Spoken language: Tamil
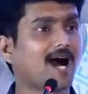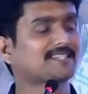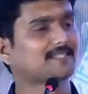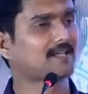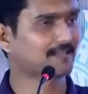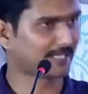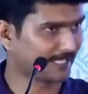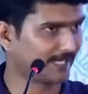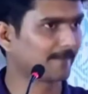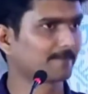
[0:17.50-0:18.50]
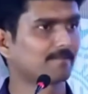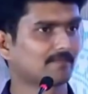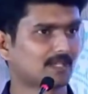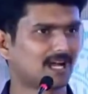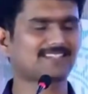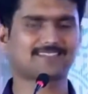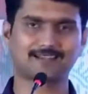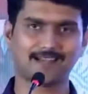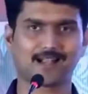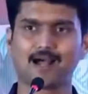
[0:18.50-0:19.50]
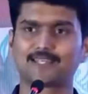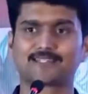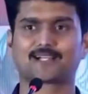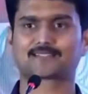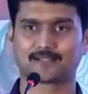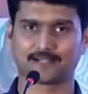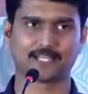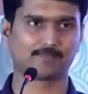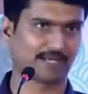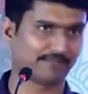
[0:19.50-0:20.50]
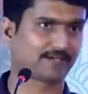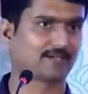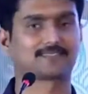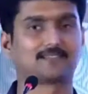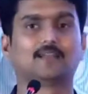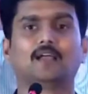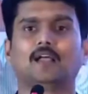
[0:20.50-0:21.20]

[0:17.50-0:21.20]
ஹாஸ்டலில் தங்கி ஹாஸ்டல்லாம் காலேஜ் ஹாஸ்டல் கிடையாது ஹாஸ்டல்